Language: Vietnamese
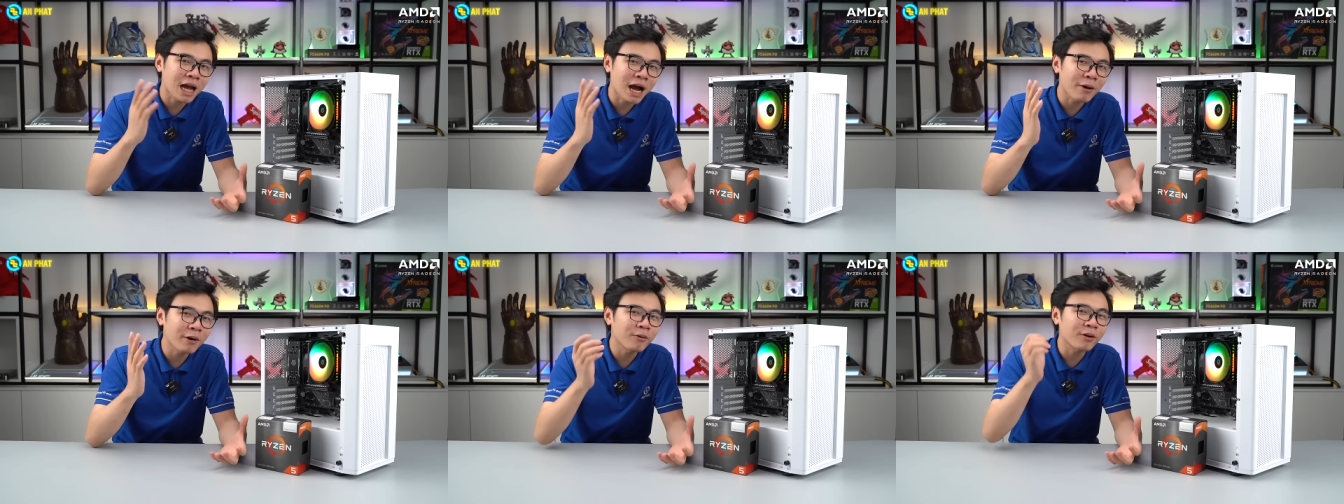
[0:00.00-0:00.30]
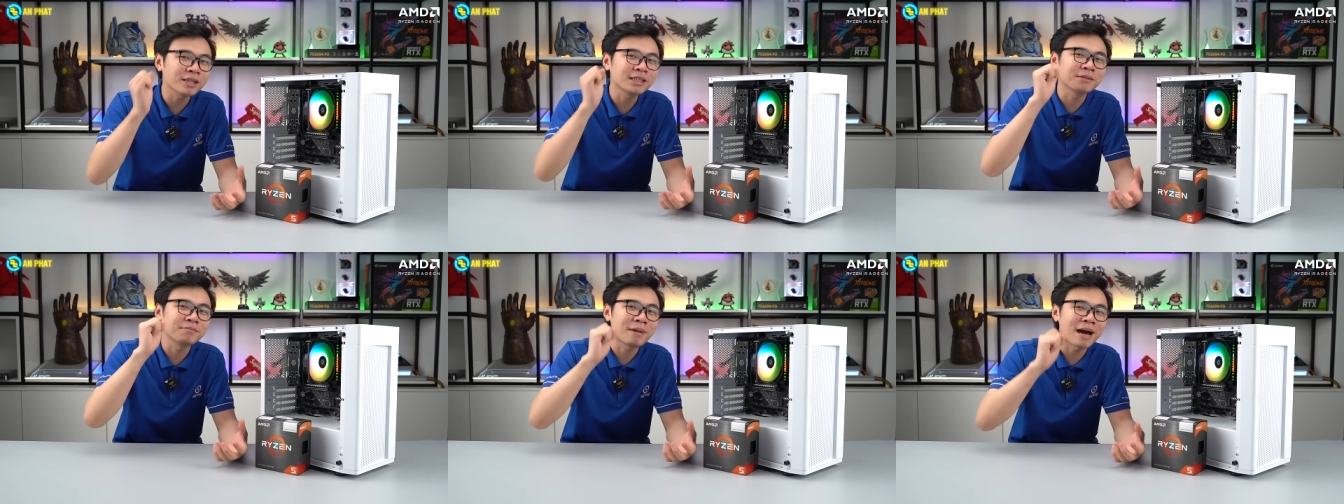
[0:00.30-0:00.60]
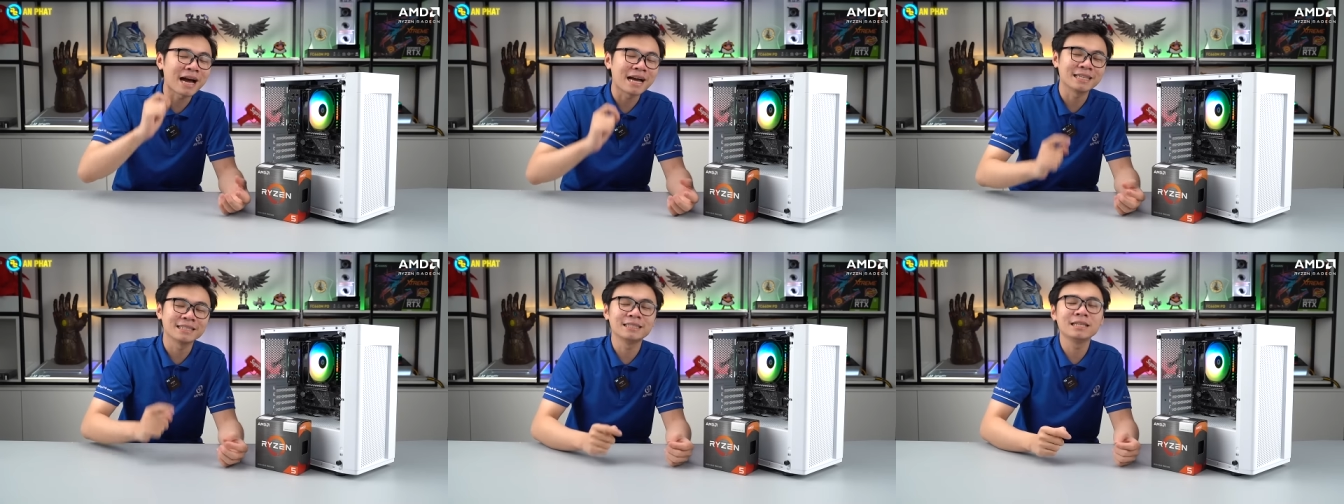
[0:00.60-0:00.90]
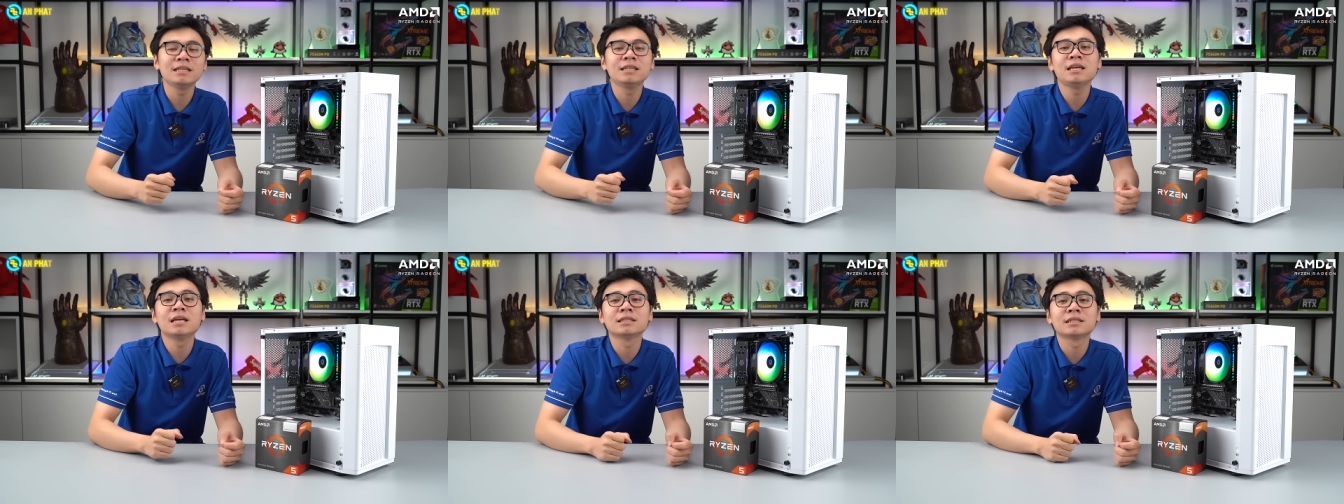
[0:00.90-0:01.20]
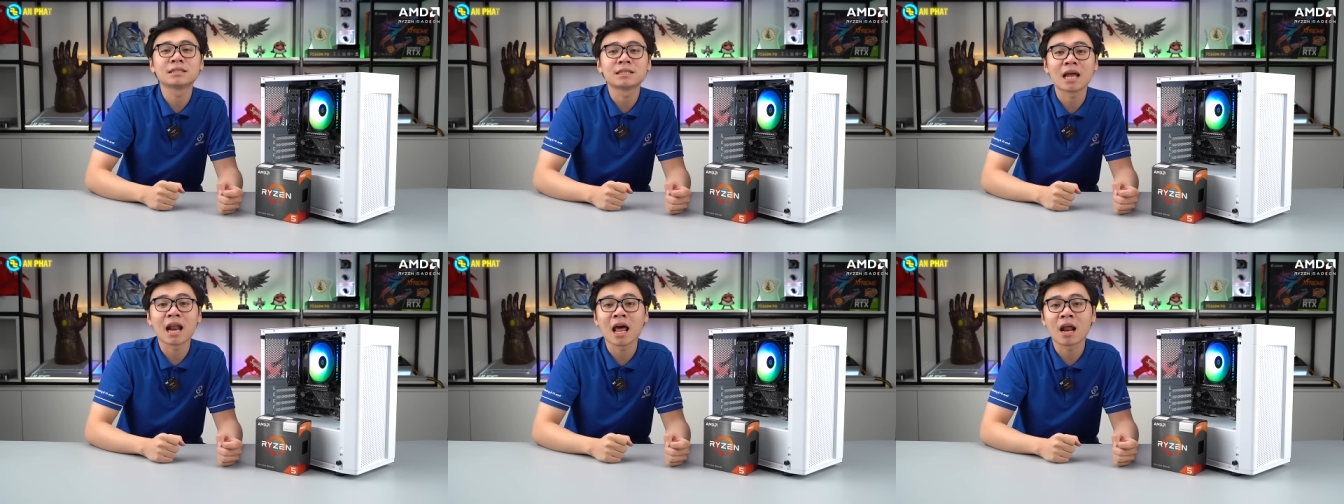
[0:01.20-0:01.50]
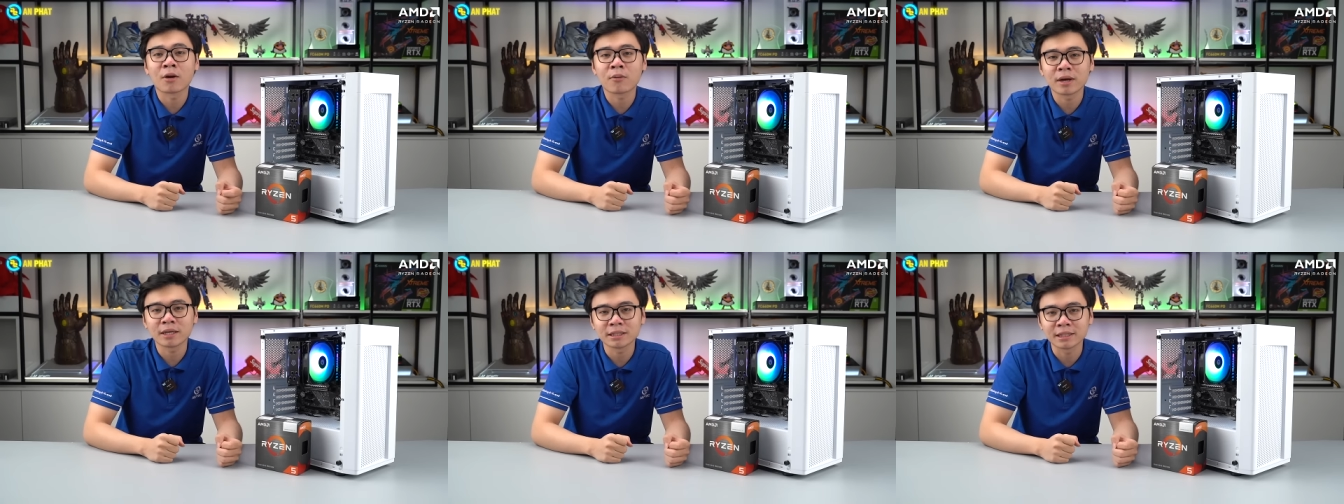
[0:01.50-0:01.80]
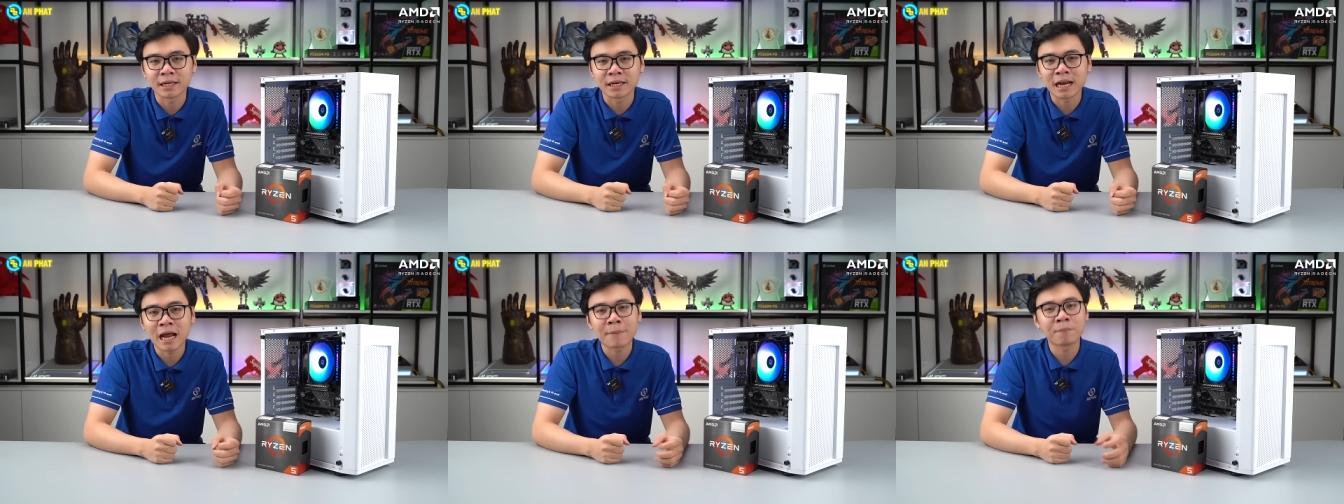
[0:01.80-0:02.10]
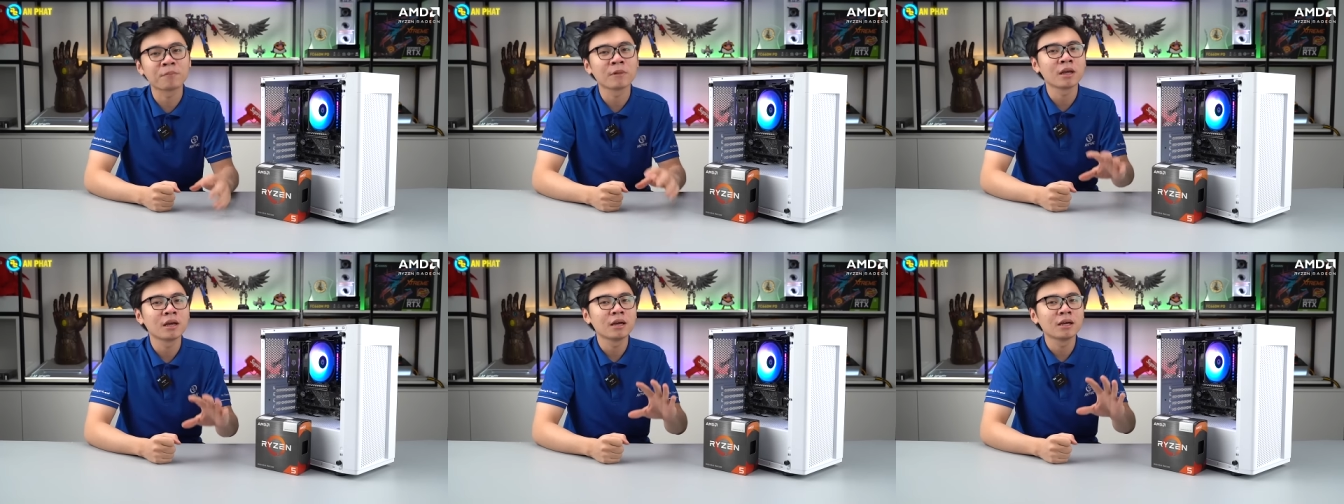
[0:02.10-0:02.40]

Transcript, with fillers: Cao hơn Ryzen 3 dĩ nhiên sẽ là Ryzen 5.